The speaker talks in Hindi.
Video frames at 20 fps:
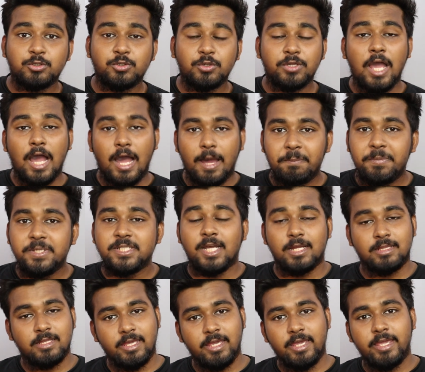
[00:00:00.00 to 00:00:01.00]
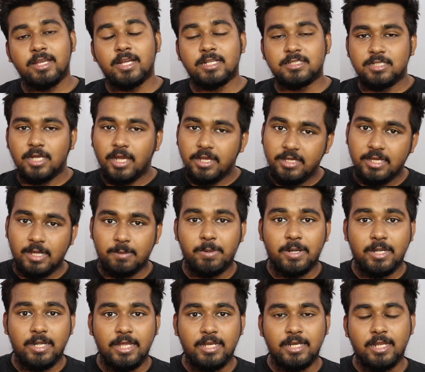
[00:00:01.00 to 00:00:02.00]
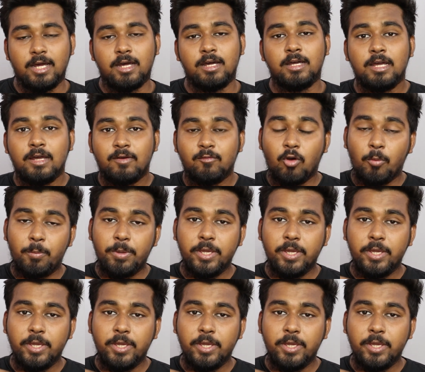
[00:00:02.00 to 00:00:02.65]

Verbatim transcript: दोस्तों क्या आप भी चाहते हैं एक अच्छा ईयरबड लेना वो